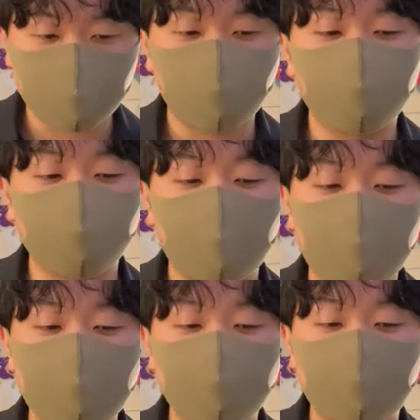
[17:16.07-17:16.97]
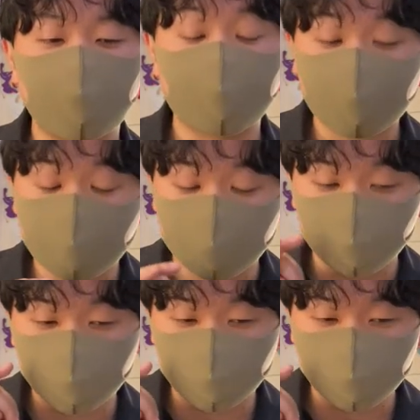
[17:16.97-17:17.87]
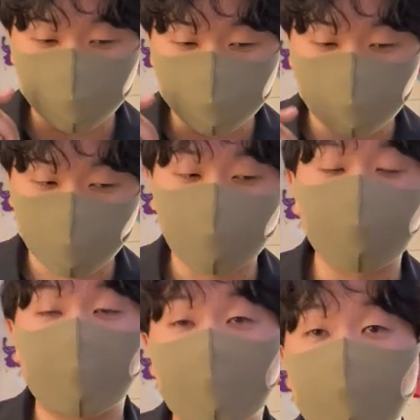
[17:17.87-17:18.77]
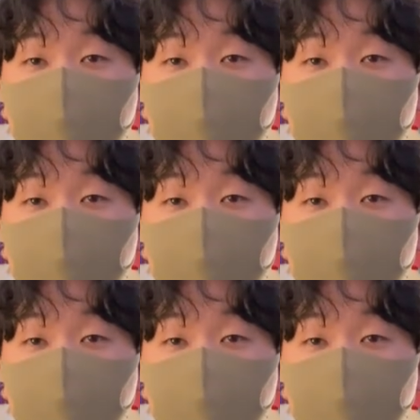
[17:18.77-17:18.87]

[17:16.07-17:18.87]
トフードをあげてみた、ペッあのドッグフードをあげてみ